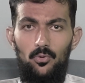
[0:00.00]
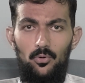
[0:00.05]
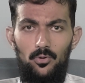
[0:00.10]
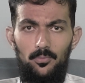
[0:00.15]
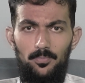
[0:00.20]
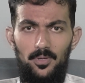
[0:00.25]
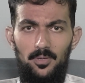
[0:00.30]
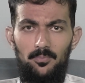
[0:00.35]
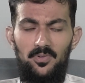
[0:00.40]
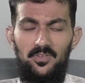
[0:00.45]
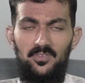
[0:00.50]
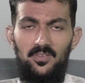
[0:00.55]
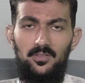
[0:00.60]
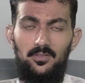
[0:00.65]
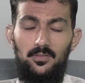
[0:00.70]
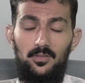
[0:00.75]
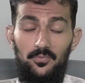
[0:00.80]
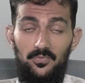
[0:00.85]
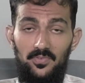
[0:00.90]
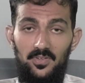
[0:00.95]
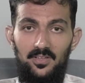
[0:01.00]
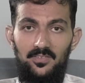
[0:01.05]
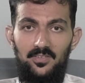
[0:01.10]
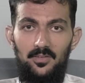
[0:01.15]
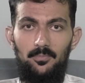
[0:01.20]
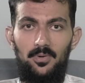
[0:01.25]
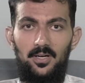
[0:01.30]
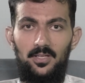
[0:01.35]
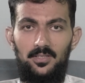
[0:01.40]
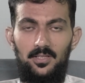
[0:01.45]
उन पर मज़ीद तफसील
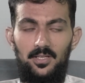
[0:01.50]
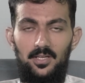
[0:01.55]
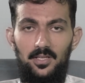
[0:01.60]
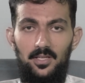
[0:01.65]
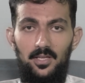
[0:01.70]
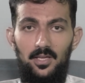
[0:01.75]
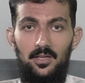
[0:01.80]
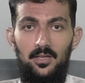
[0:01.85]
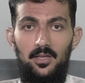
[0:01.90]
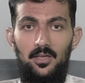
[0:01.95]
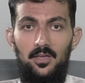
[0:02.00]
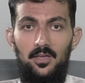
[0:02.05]
से बात करेंगे